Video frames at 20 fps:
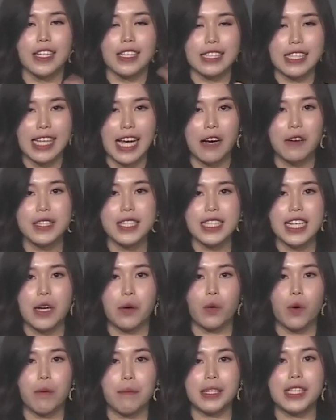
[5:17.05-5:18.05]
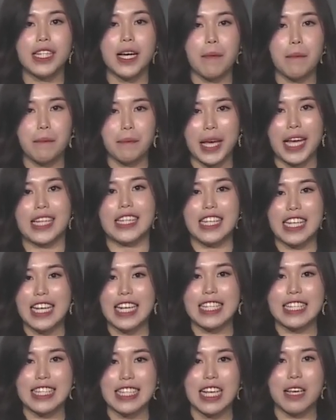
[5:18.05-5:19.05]
调节我们的免
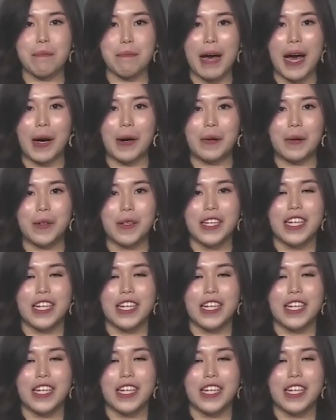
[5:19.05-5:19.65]
疫细胞。